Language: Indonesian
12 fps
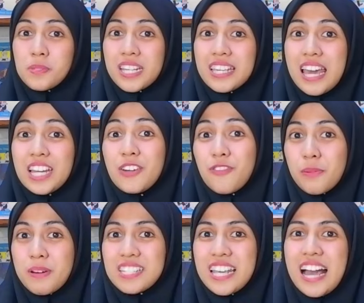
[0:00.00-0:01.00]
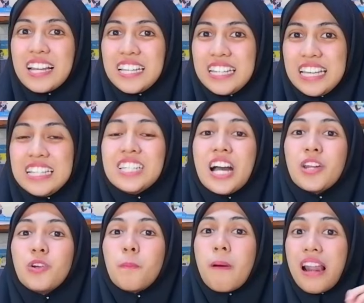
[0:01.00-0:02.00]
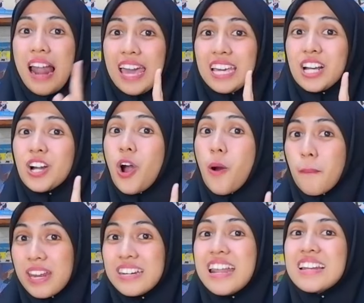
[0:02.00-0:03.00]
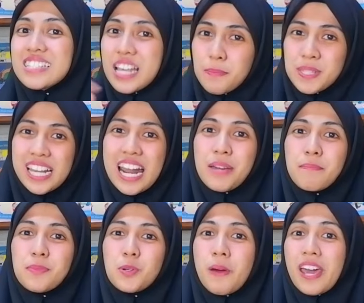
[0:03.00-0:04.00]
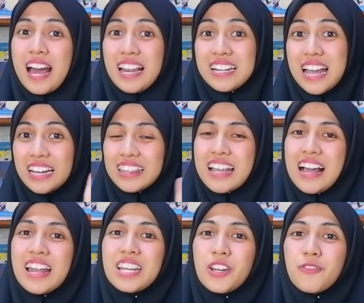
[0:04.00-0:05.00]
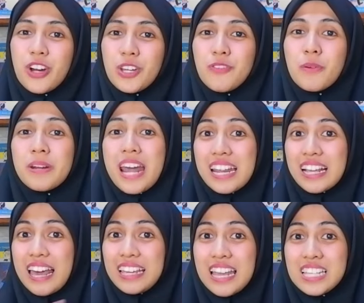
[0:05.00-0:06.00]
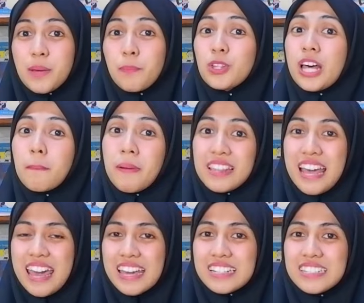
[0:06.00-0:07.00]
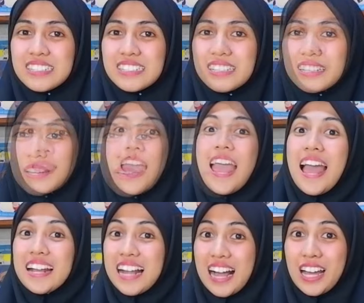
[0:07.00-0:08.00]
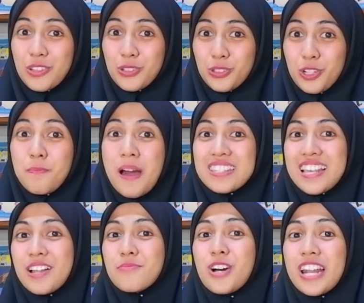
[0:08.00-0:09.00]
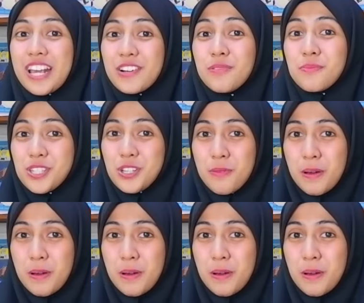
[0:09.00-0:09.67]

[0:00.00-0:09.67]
sekian informasi kali ini. Jangan lupa like, komen, dan subscribe supaya kalian gak ketinggalan info-info menarik lainnya seputar PTN. Kakak tutup, Assalamualaikum, see you